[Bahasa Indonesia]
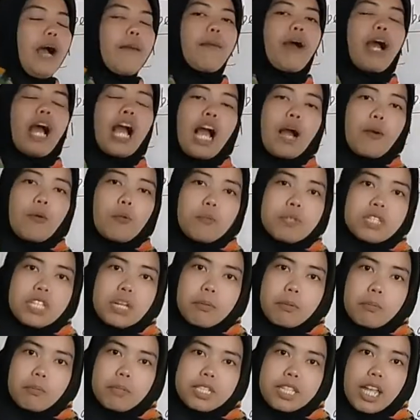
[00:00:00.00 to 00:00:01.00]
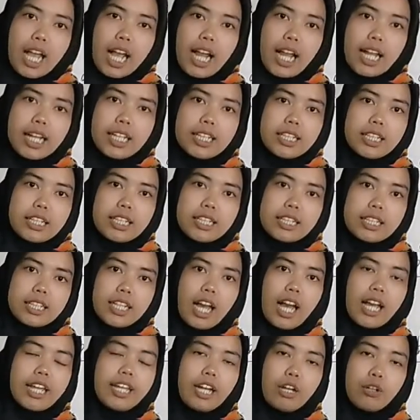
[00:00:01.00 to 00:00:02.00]
Apakah kamu bisa memisahkan?
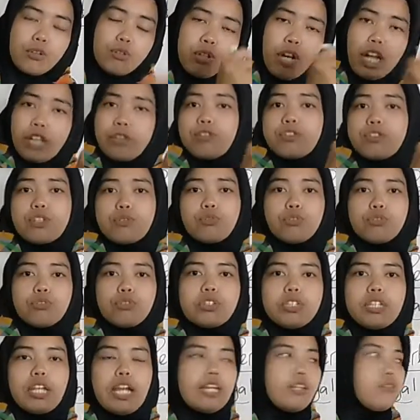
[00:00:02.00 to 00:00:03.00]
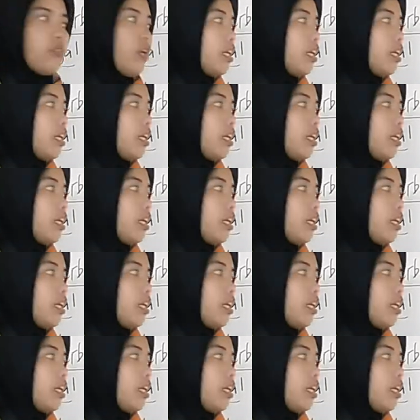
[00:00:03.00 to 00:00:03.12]
Enggak, ya gula itu seutuhnya itu